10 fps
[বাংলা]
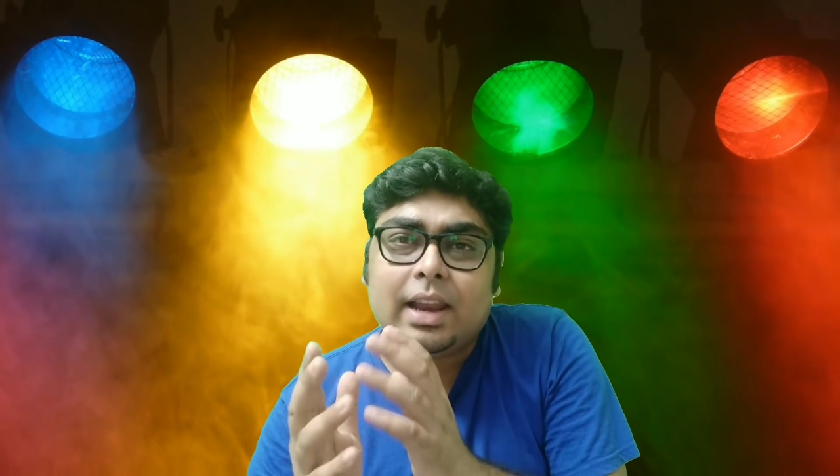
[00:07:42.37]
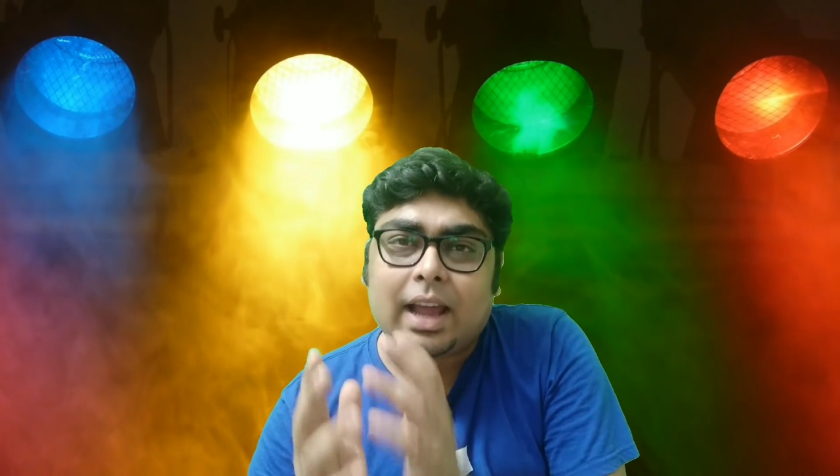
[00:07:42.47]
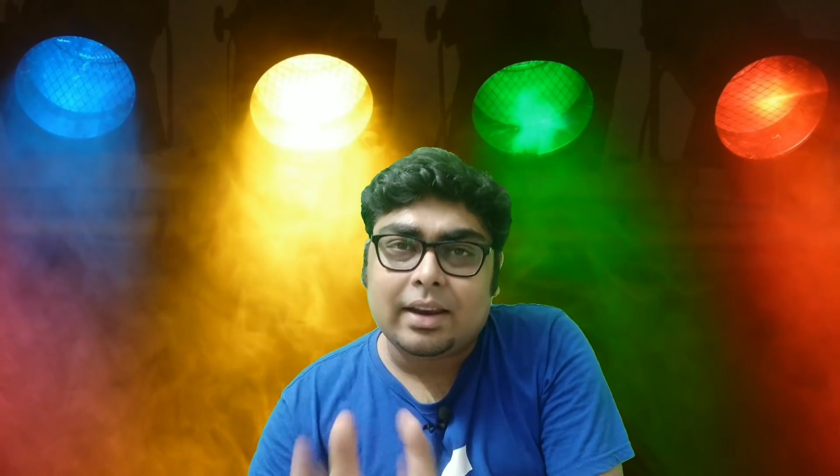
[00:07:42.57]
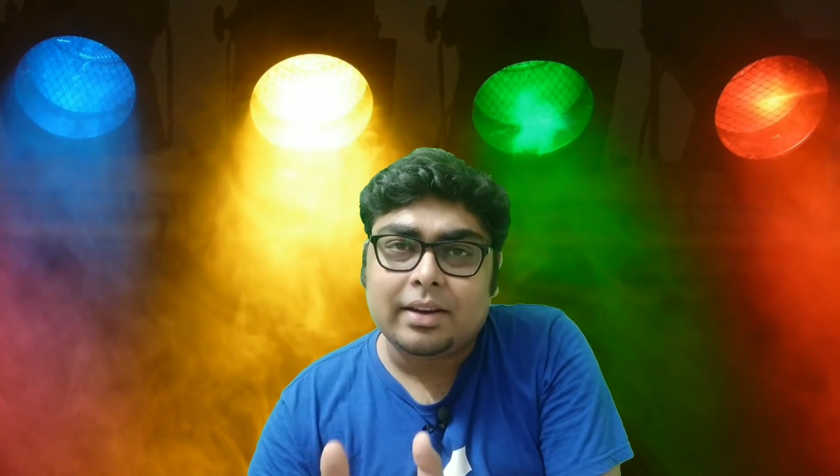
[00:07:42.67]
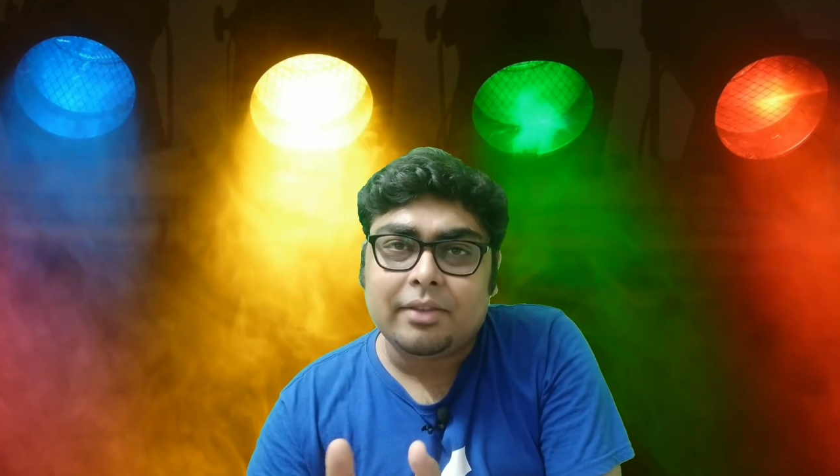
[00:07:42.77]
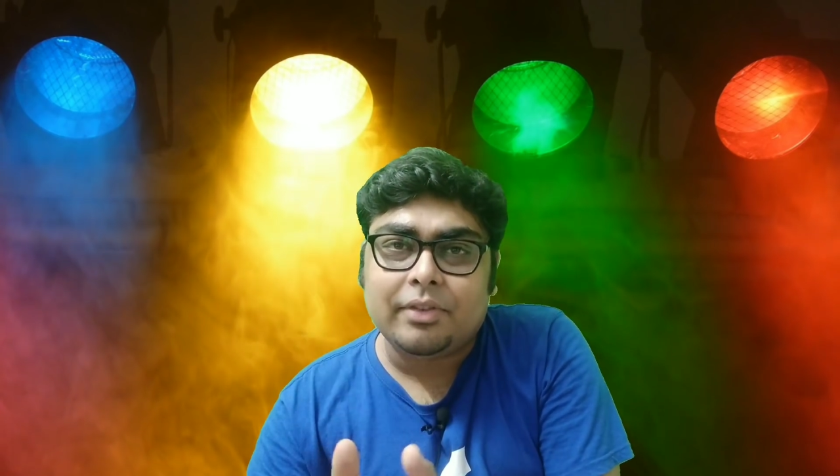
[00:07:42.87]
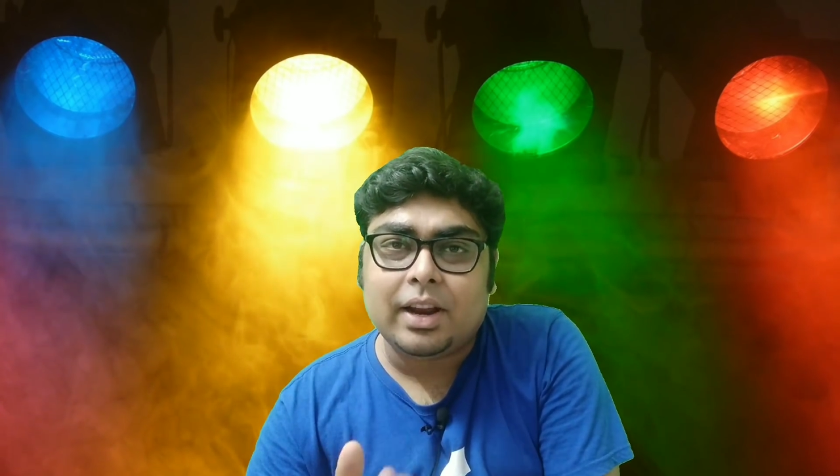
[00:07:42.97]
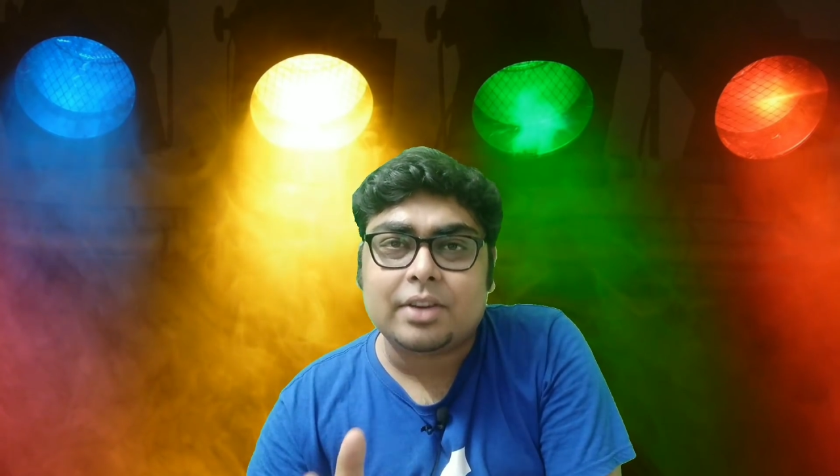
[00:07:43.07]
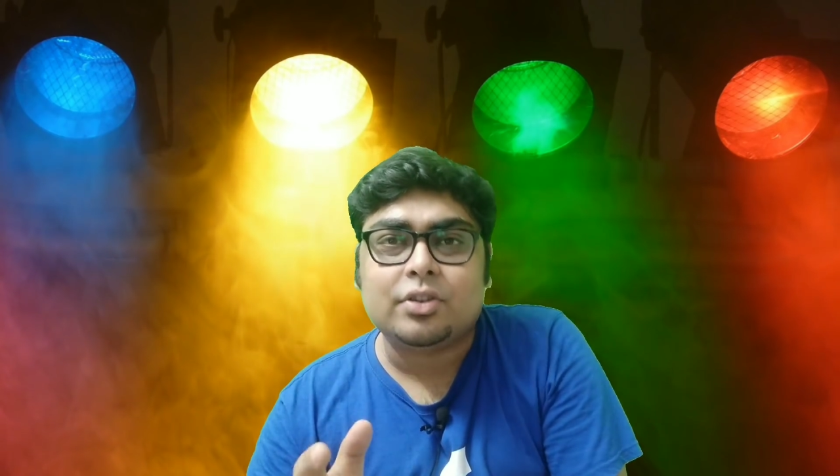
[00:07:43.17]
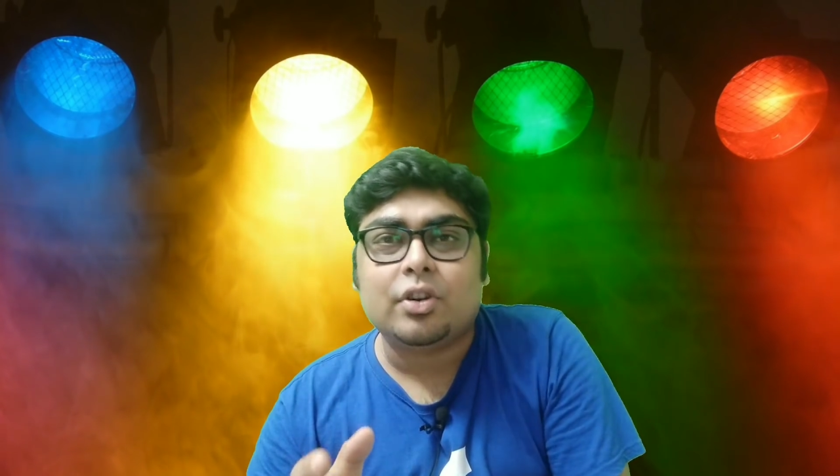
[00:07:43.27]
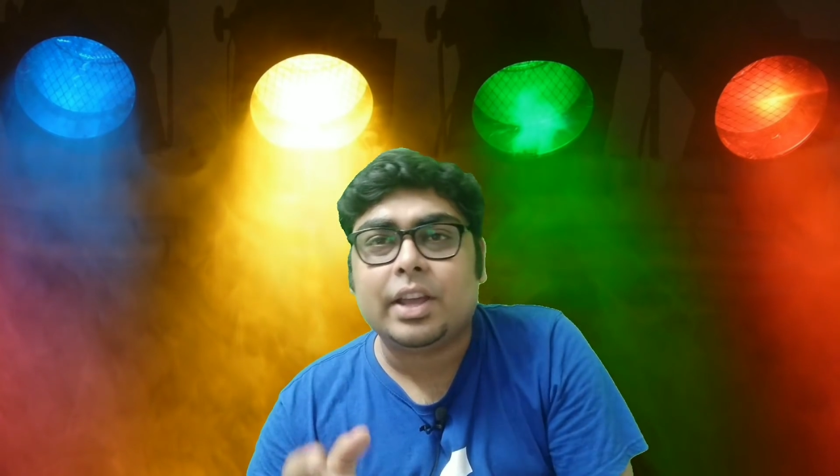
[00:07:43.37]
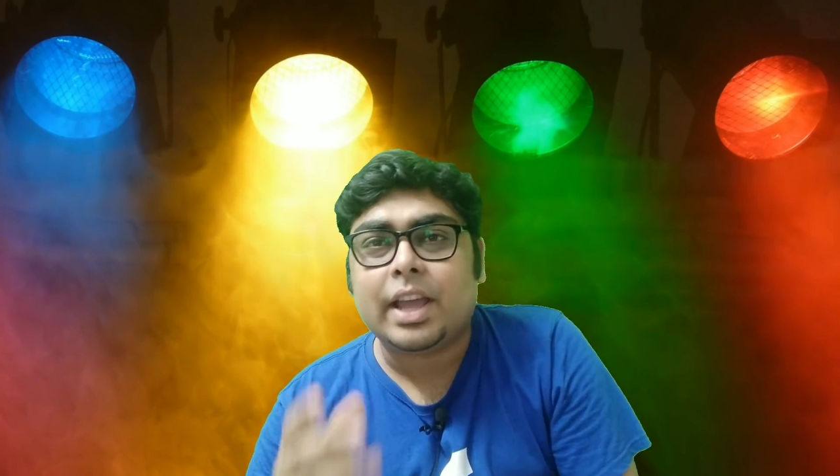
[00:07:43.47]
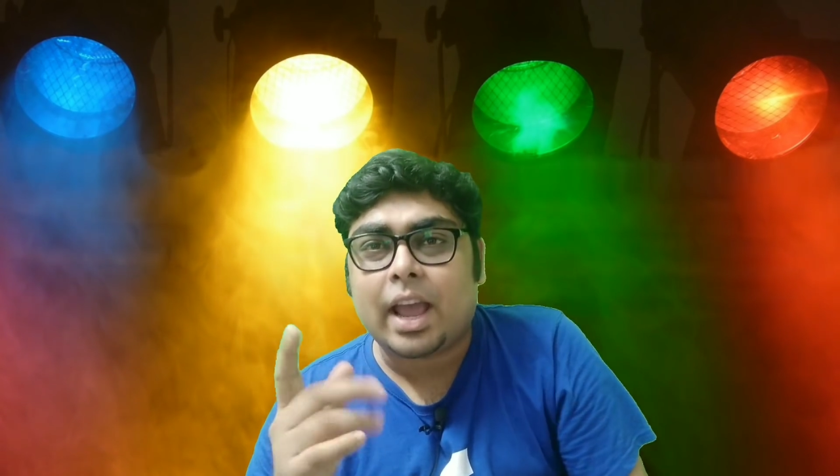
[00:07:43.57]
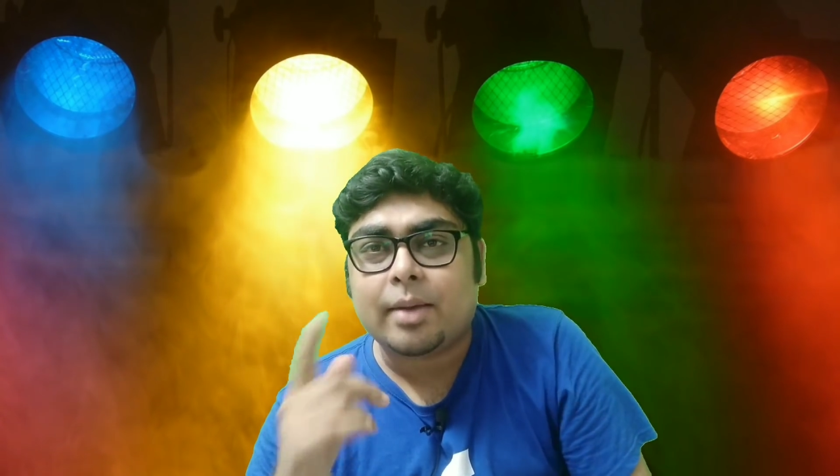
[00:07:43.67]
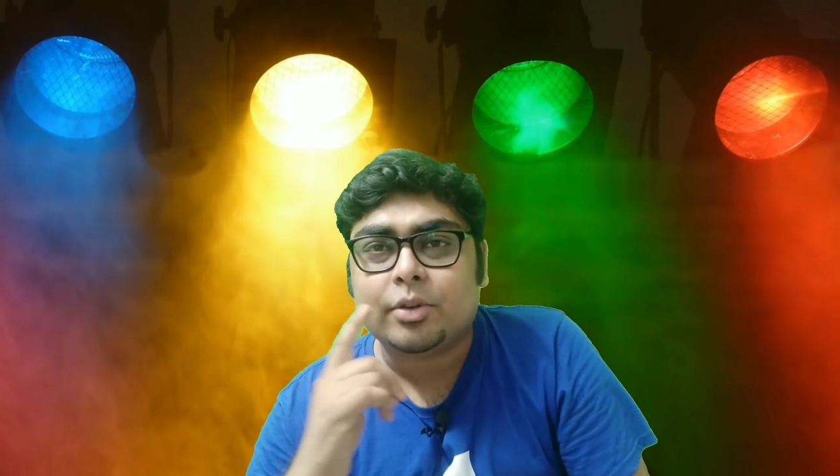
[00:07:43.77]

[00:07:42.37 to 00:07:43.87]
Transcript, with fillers: লালরেন ফেলার সঙ্গে এক